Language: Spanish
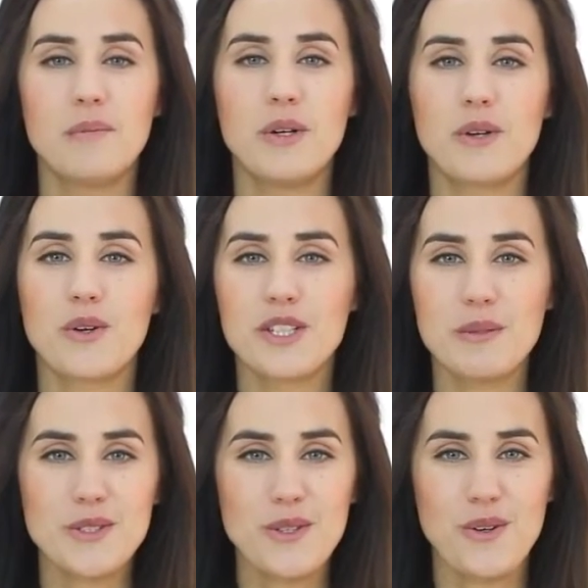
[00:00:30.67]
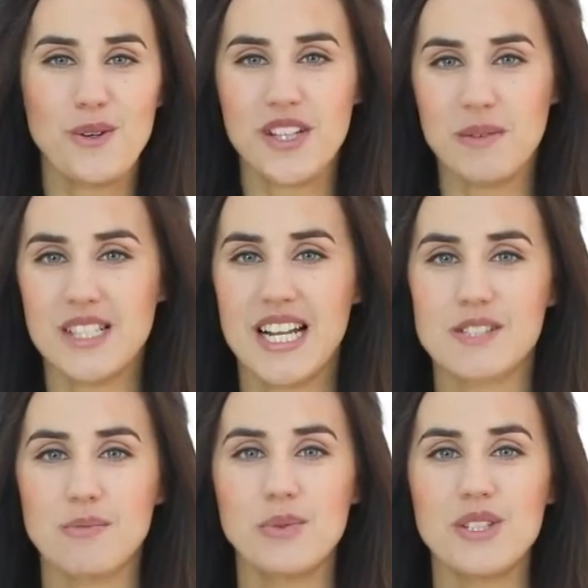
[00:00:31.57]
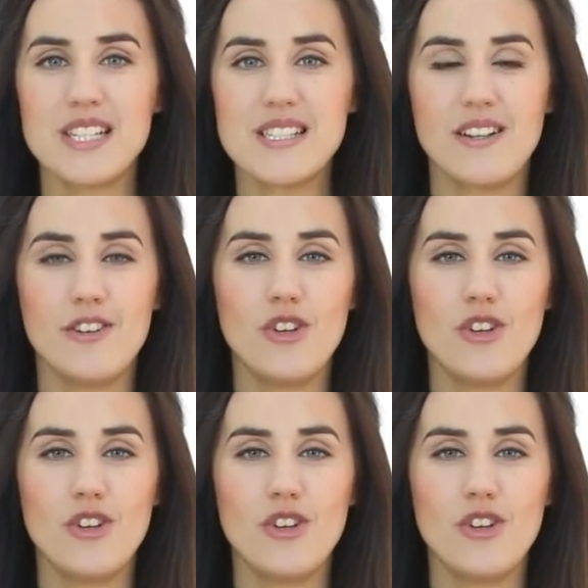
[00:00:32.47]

Bueno, cortemos o no cortemos las puntas,